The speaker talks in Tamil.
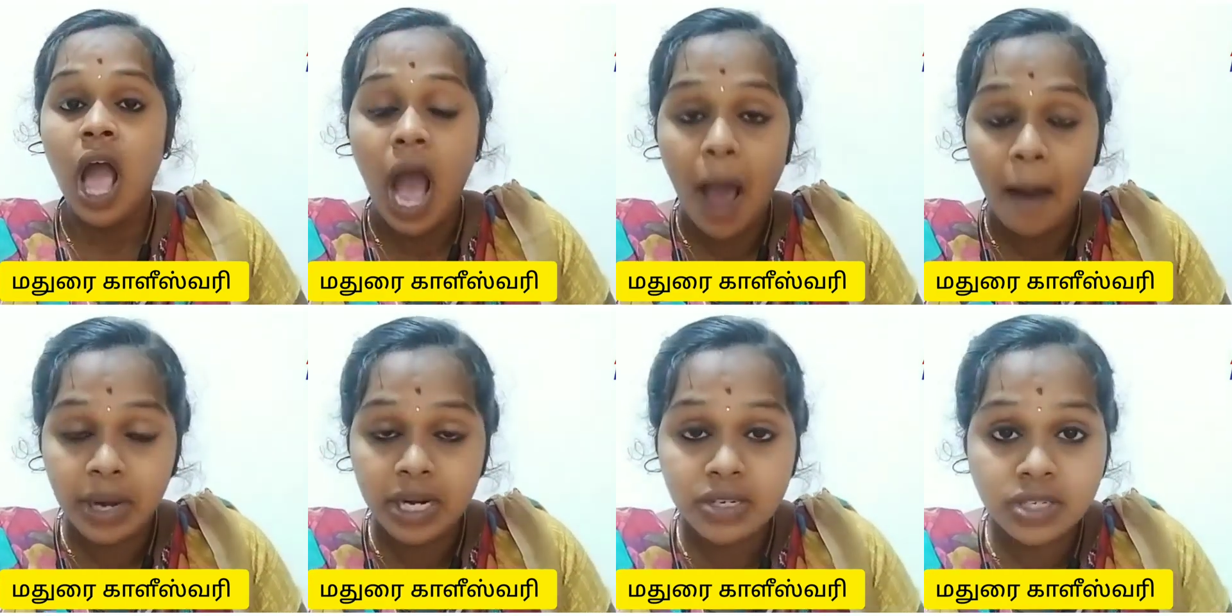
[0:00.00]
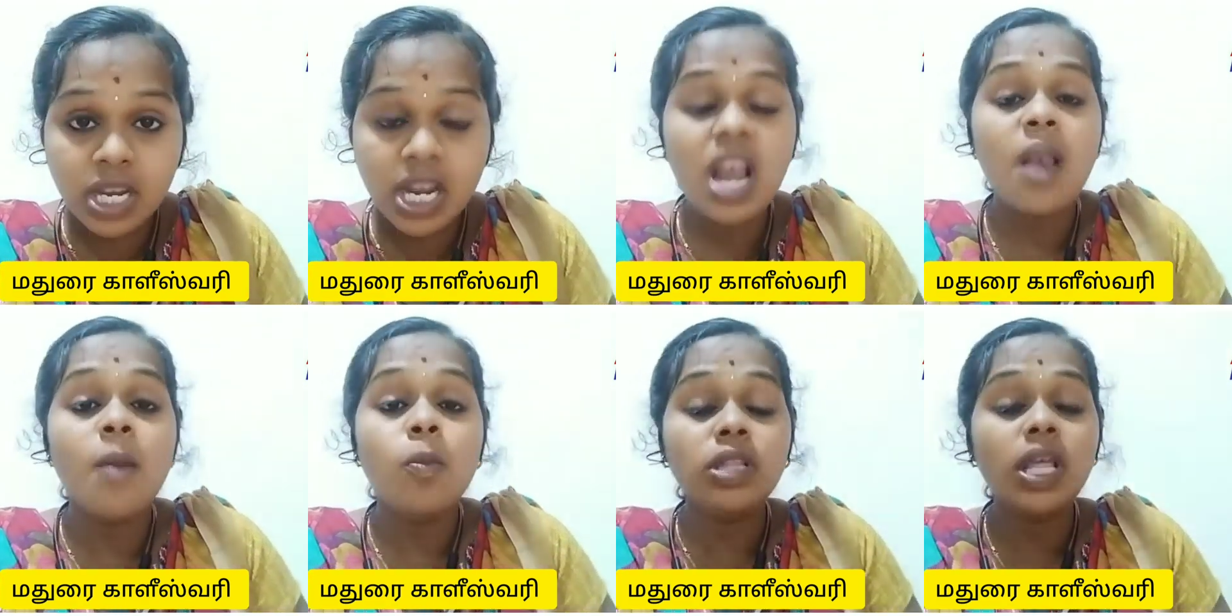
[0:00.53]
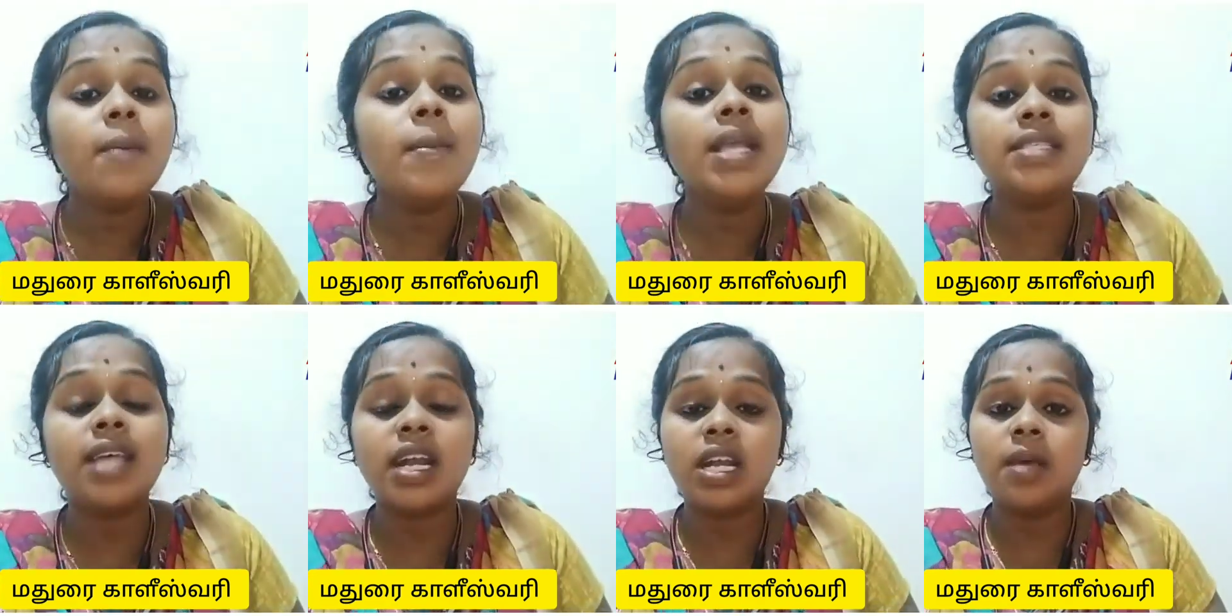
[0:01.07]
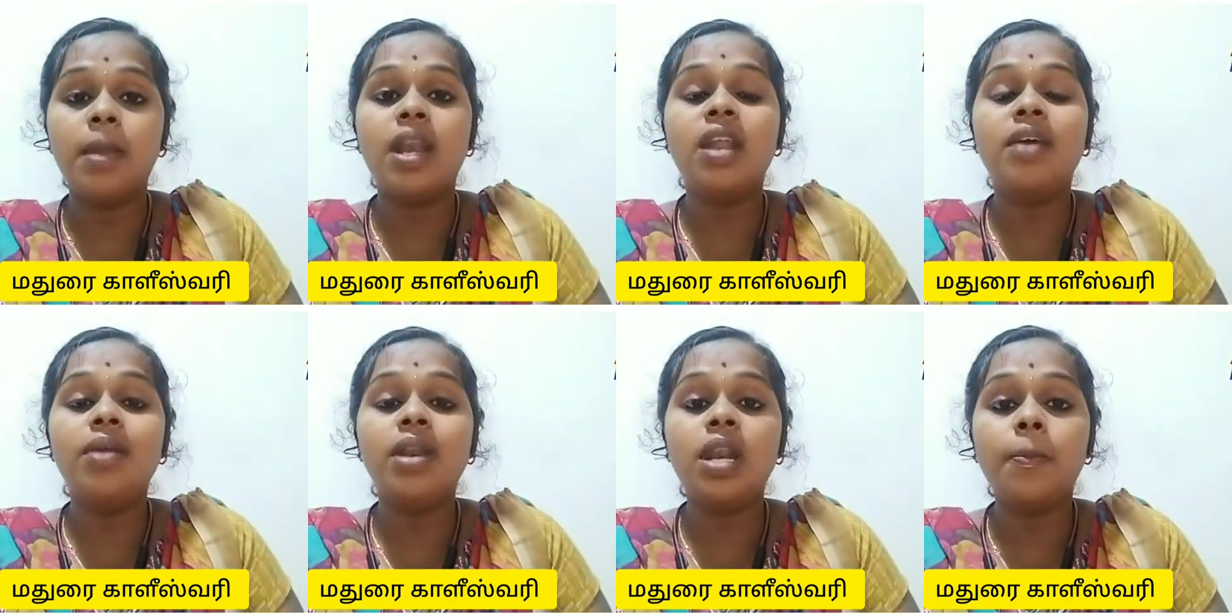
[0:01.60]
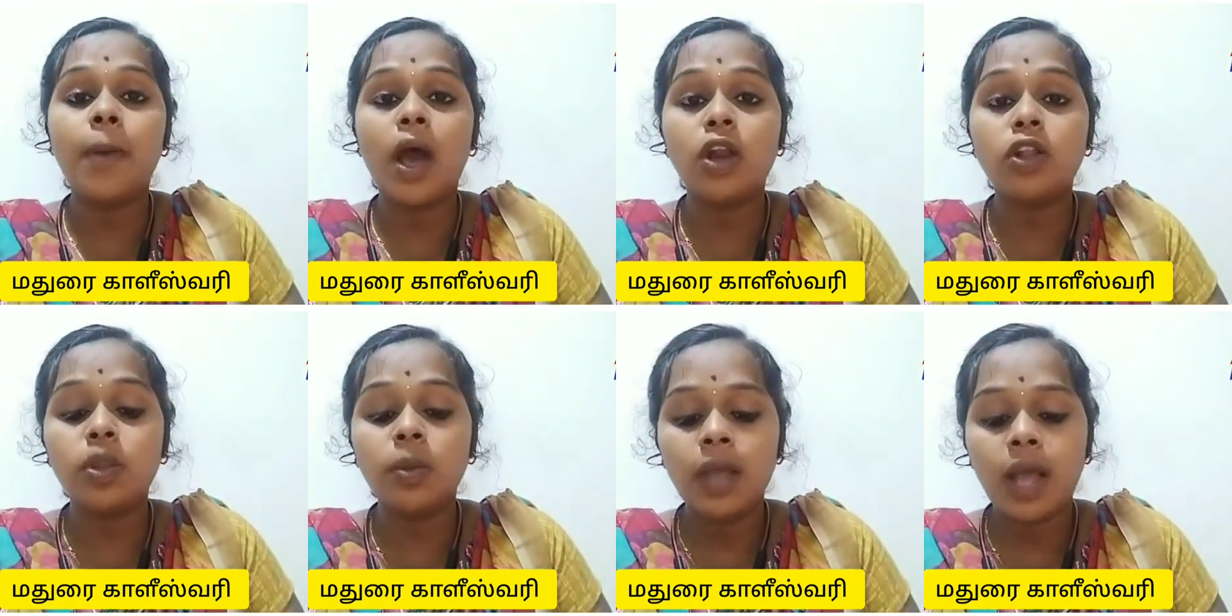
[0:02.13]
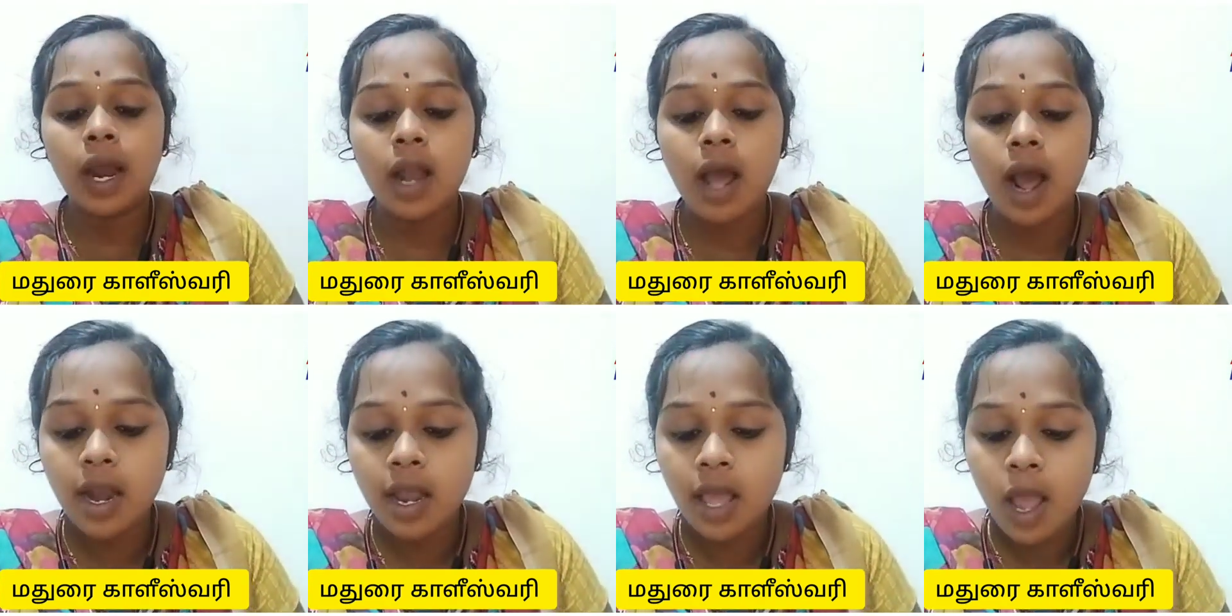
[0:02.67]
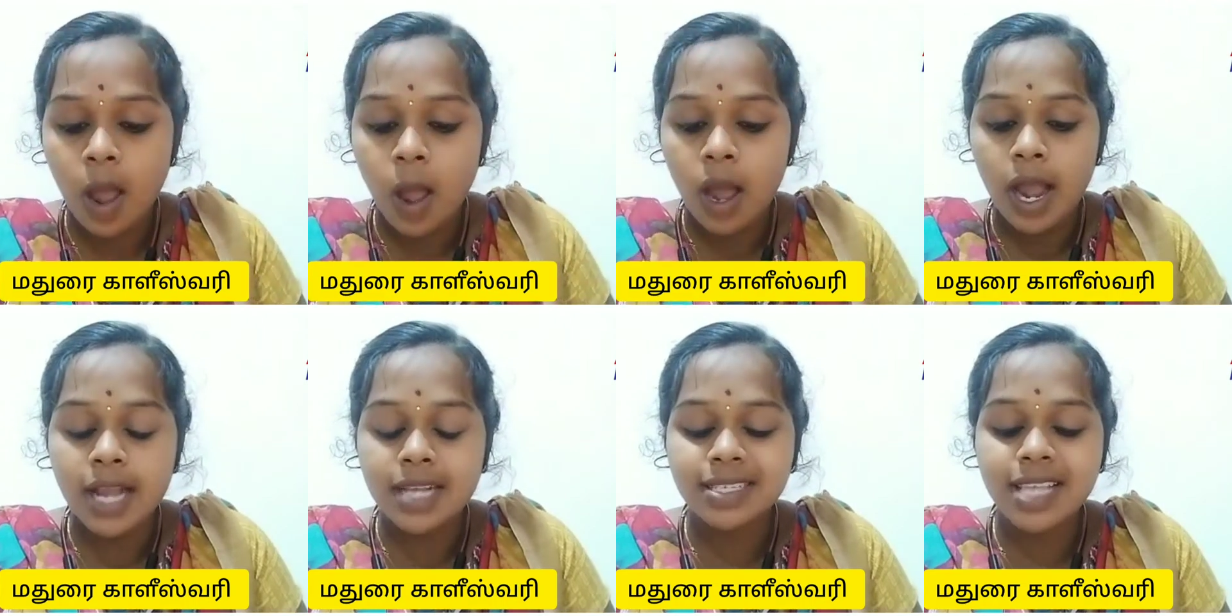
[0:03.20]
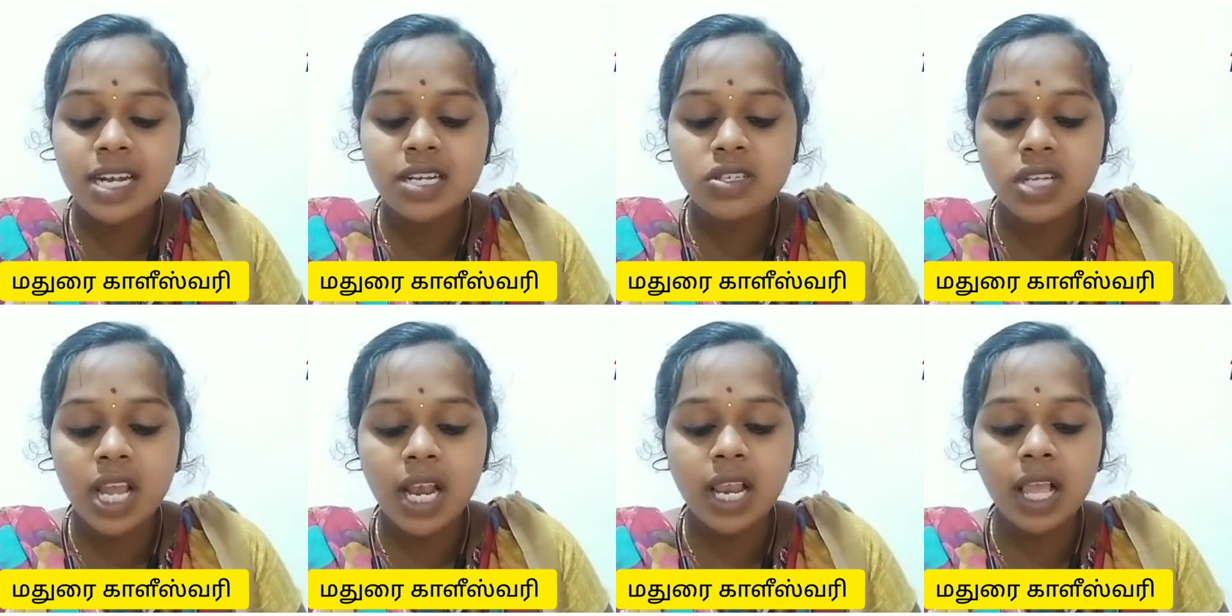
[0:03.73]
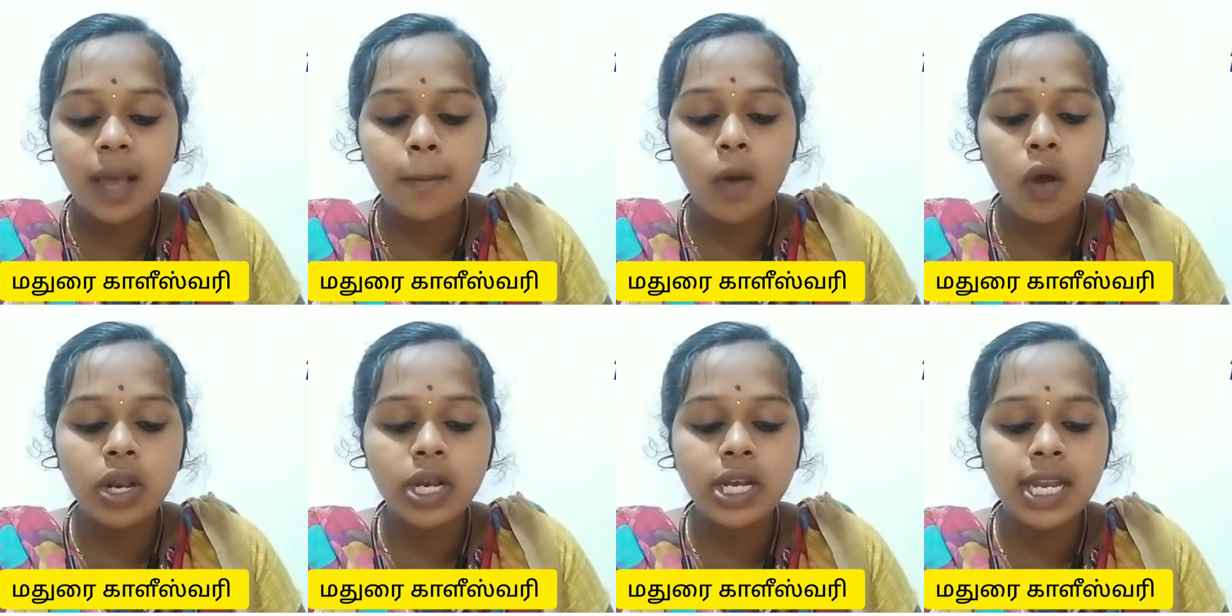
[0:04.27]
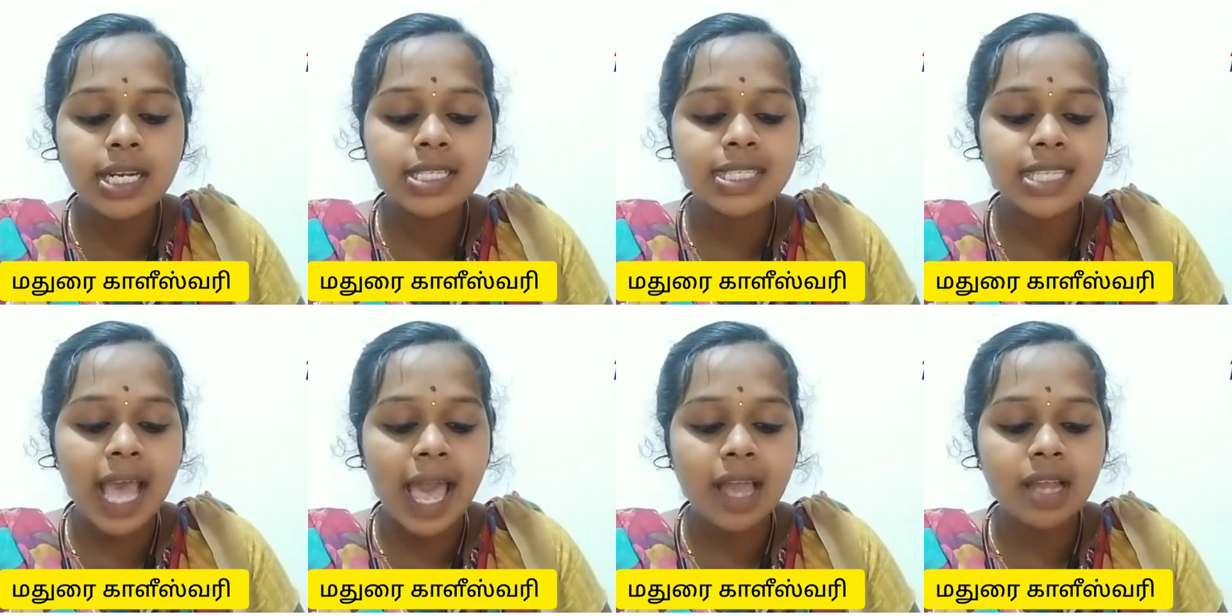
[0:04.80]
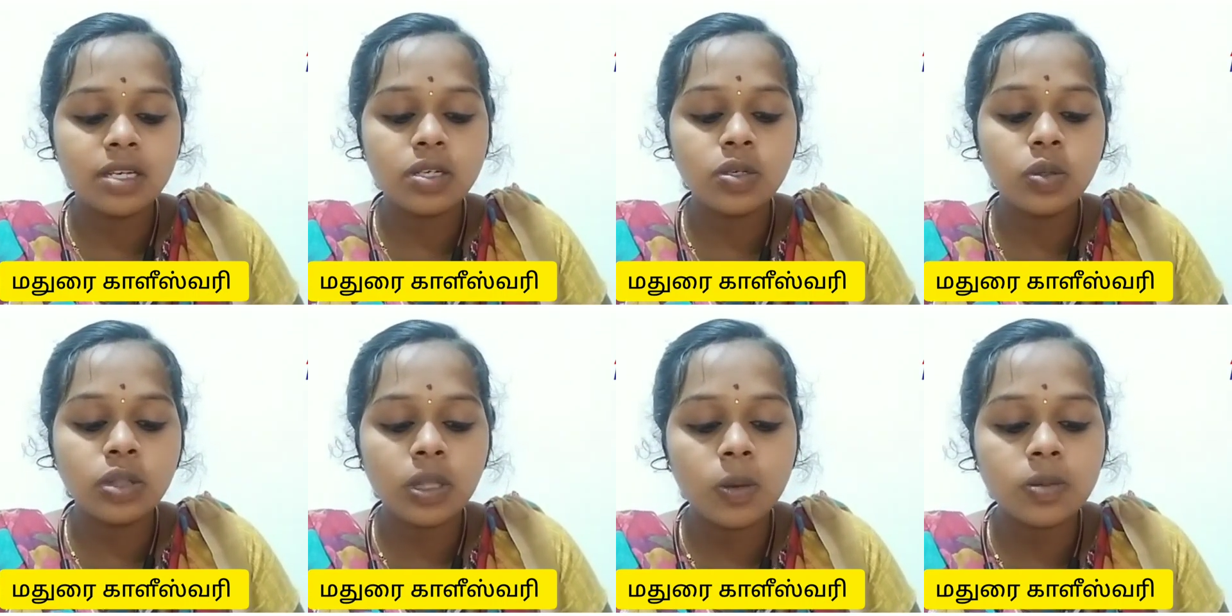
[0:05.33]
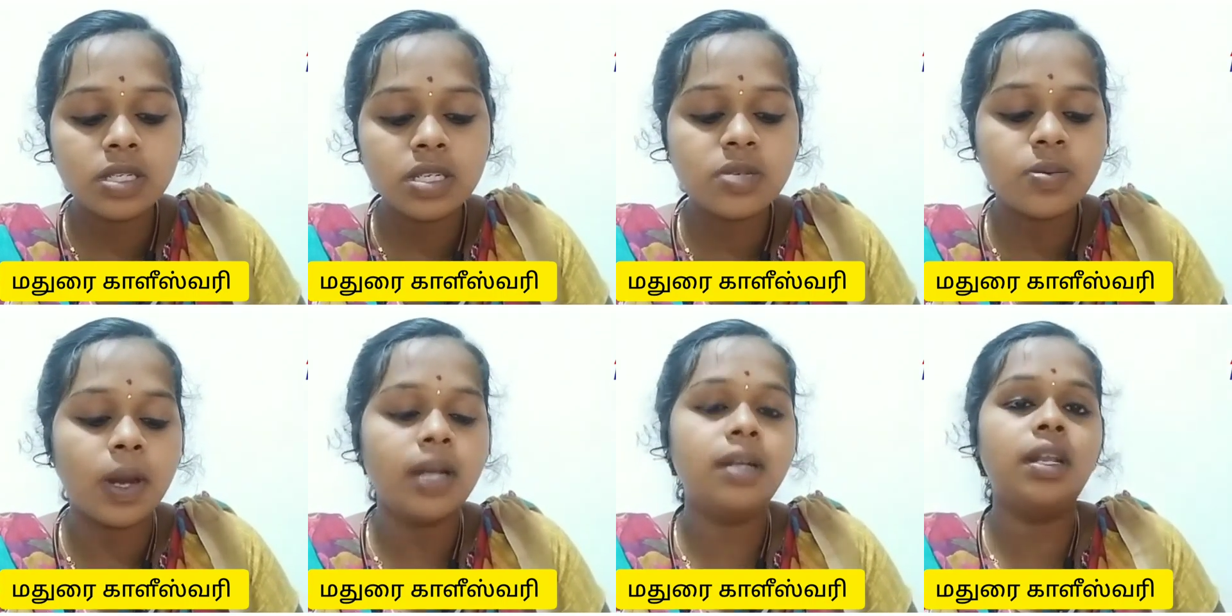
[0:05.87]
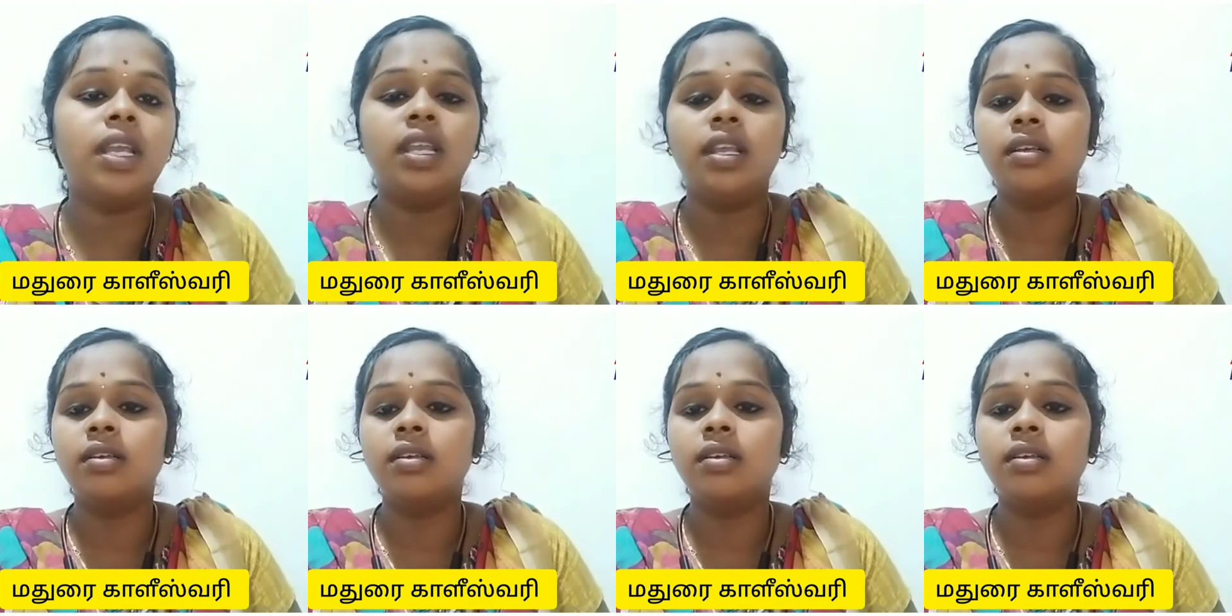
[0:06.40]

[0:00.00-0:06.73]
அவற்றில் முதன்மை சட்டம் என்னவென்று பார்த்தோமேயானால் எசென்ஷியல் கமாடிட்டிஸ் ஆக்ட் டூ தௌசண்ட் டுவெண்ட்டி